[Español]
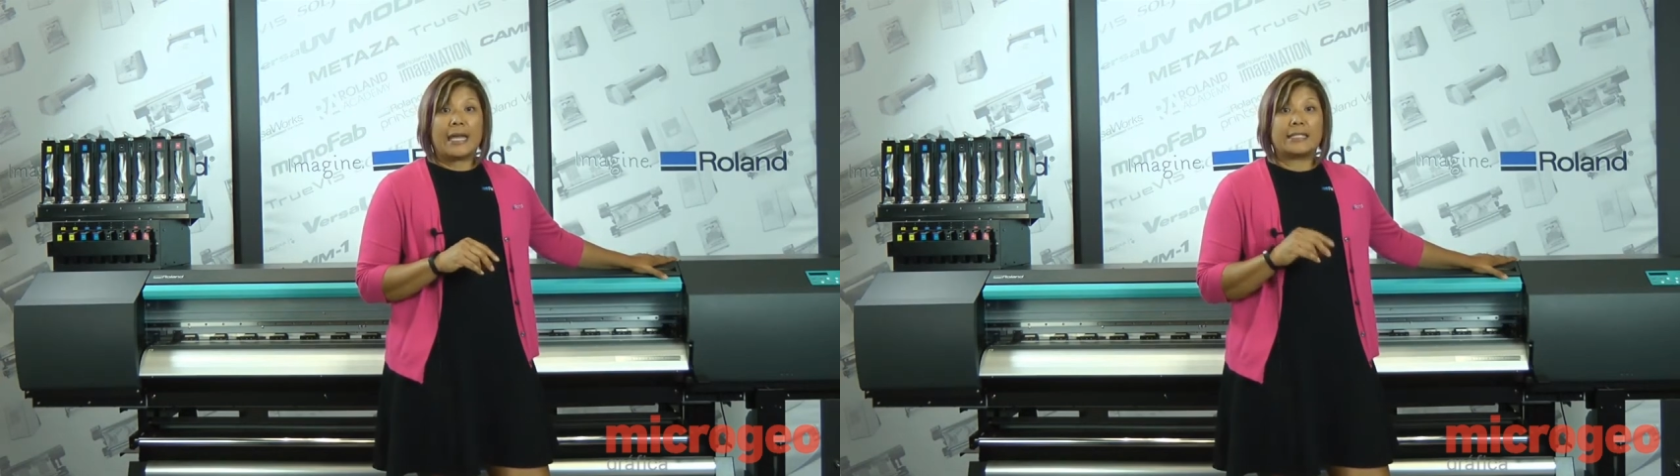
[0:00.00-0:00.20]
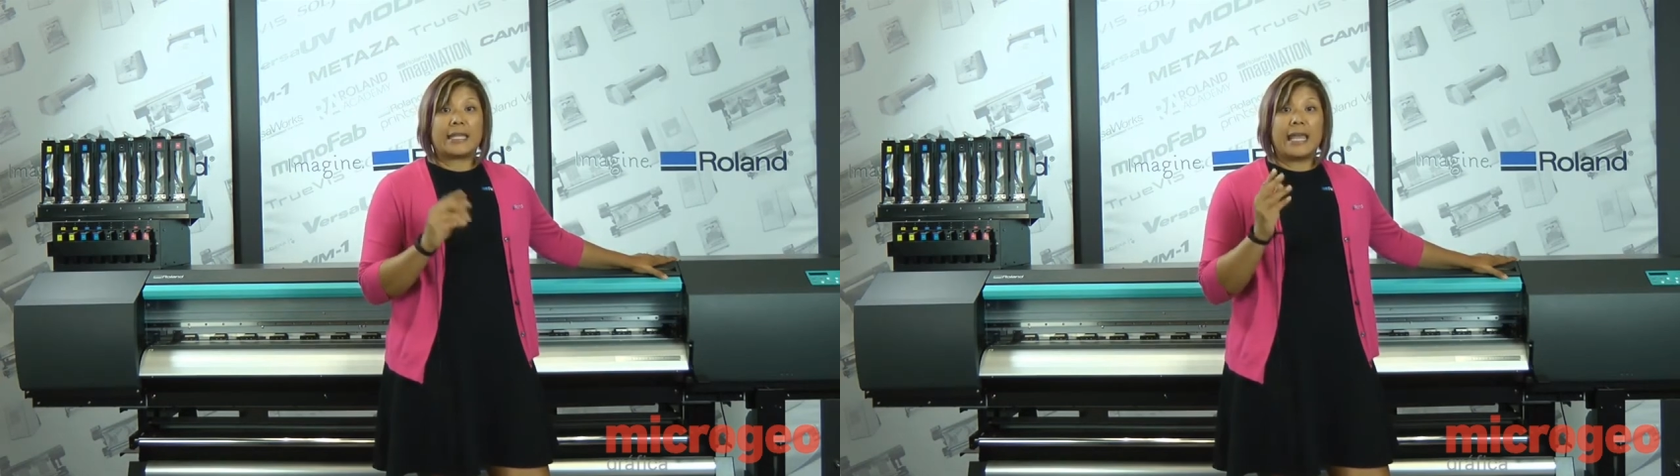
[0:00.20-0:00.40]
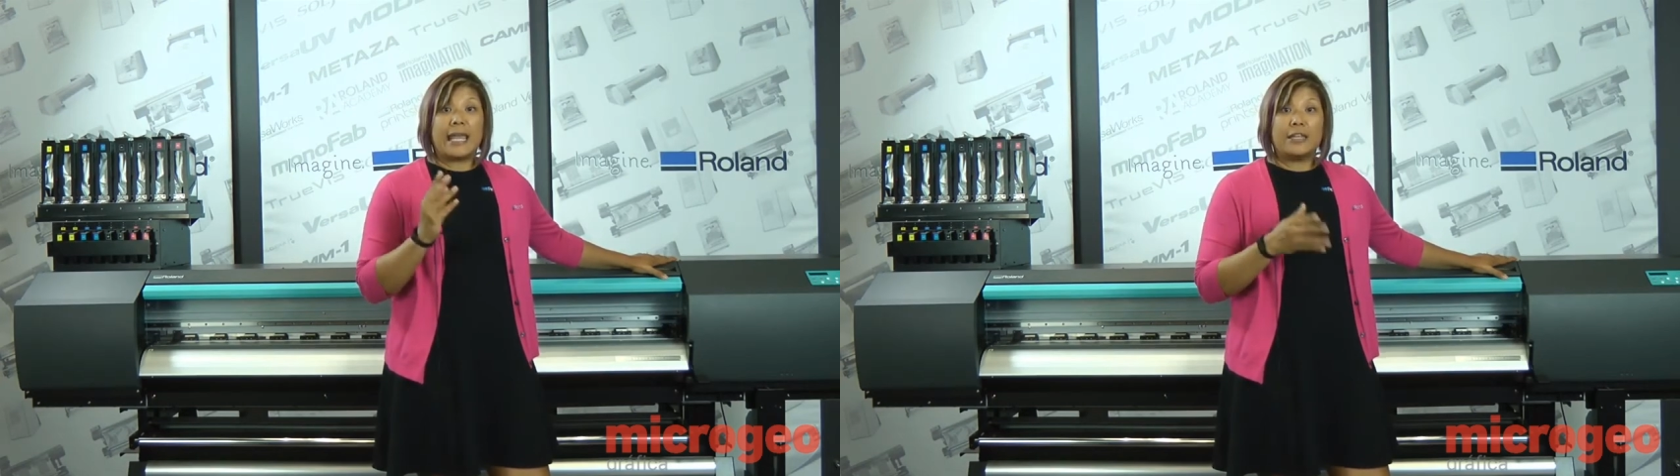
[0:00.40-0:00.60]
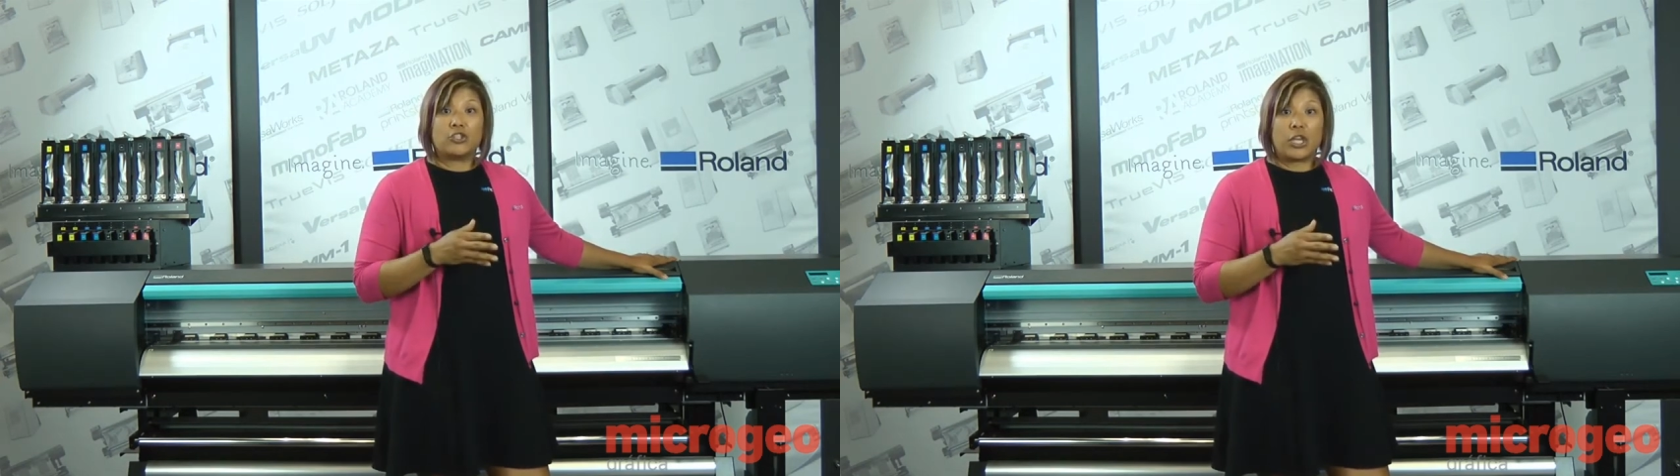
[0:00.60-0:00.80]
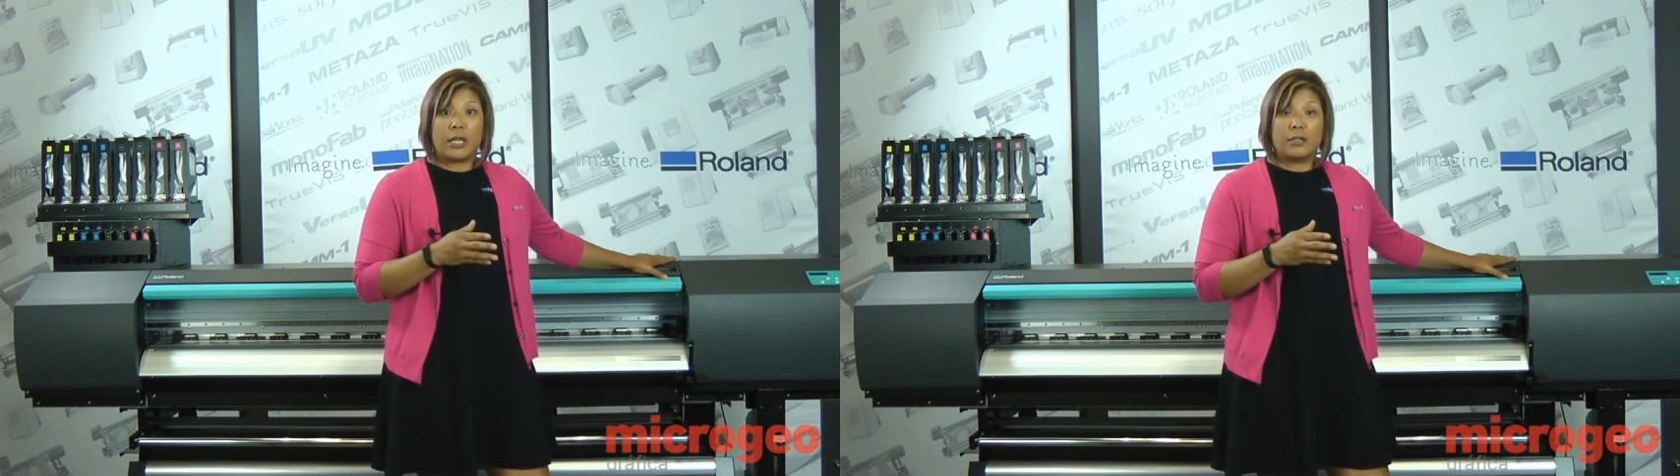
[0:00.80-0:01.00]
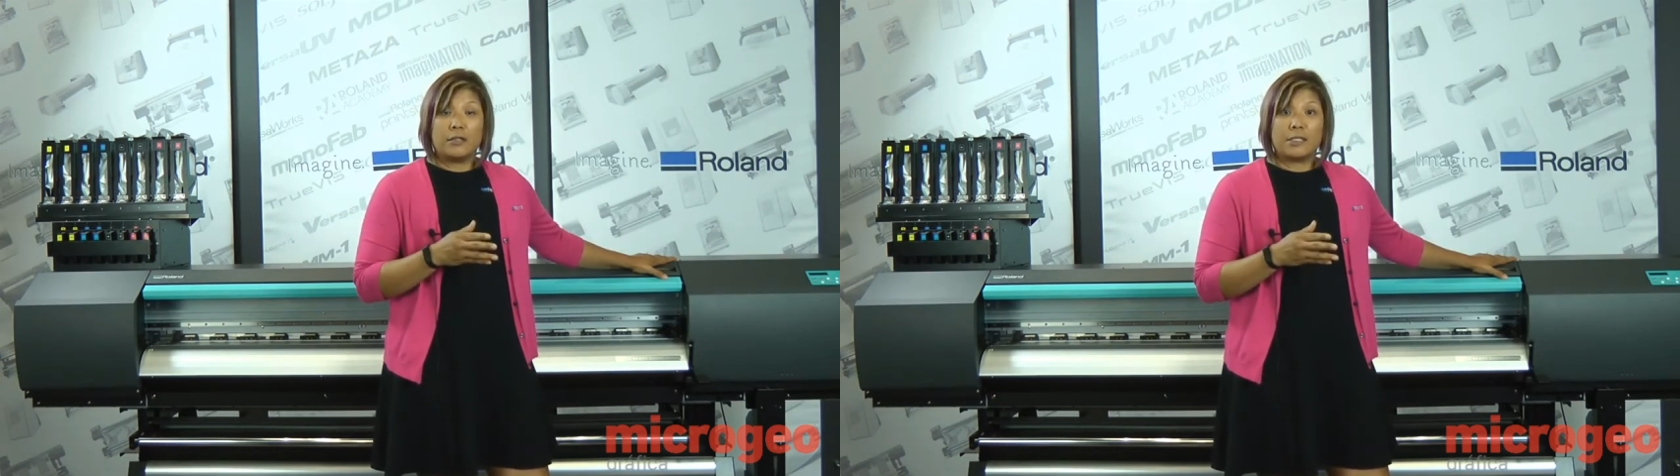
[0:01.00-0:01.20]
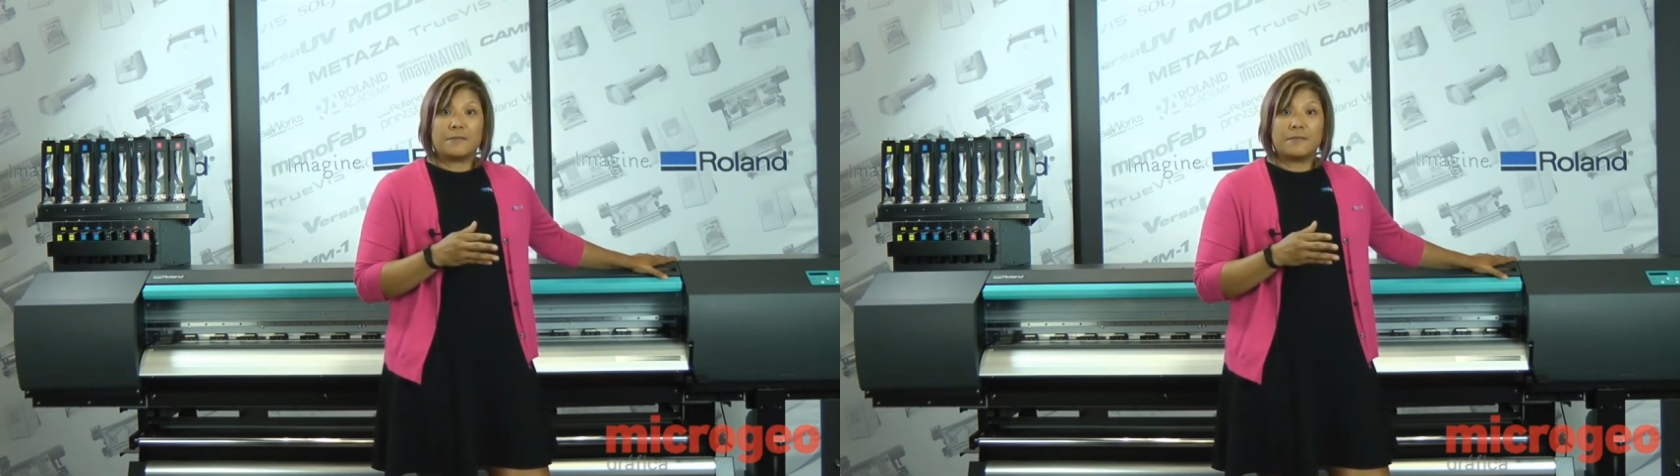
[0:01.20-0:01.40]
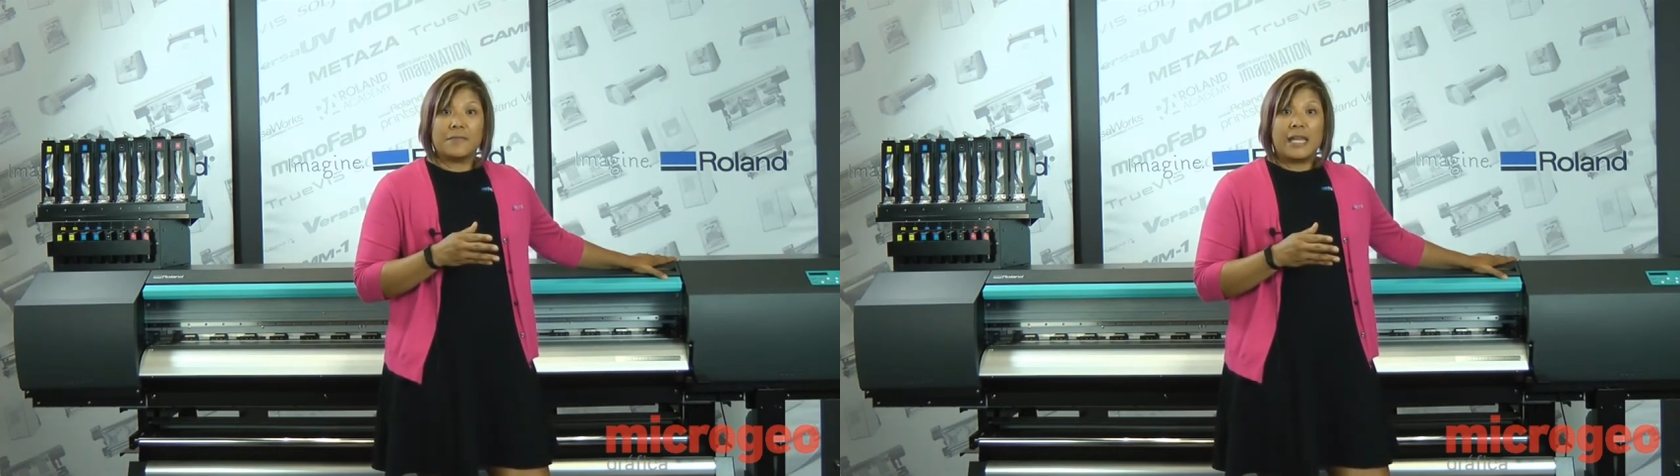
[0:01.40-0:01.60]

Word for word: tiene 8 canales